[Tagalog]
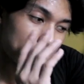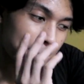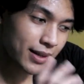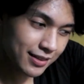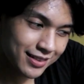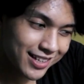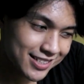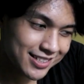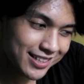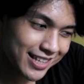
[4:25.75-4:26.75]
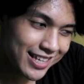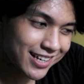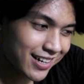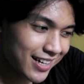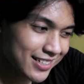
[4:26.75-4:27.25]
But this tea,
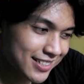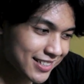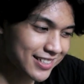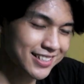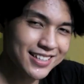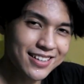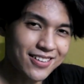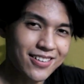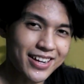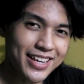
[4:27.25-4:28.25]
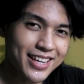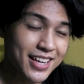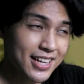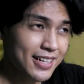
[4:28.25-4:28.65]
guys, okay,